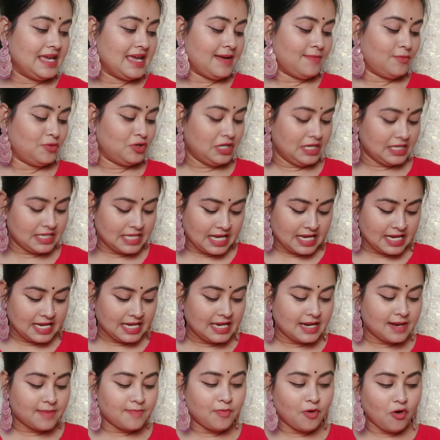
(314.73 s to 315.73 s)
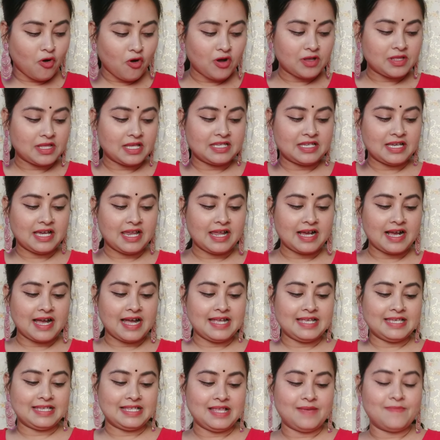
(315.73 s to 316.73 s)
है मुझे इसका कलर बहुत अच्छा लगा
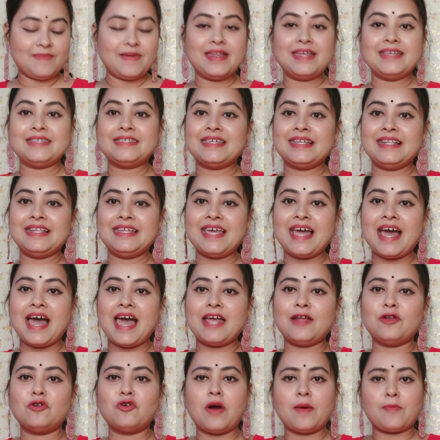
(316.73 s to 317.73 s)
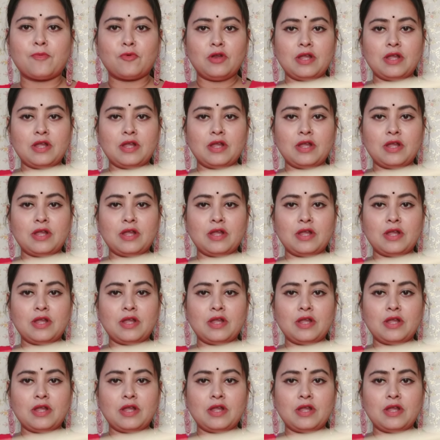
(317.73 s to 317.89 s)
इसलिए मैंने इसे लिया आई नो आपको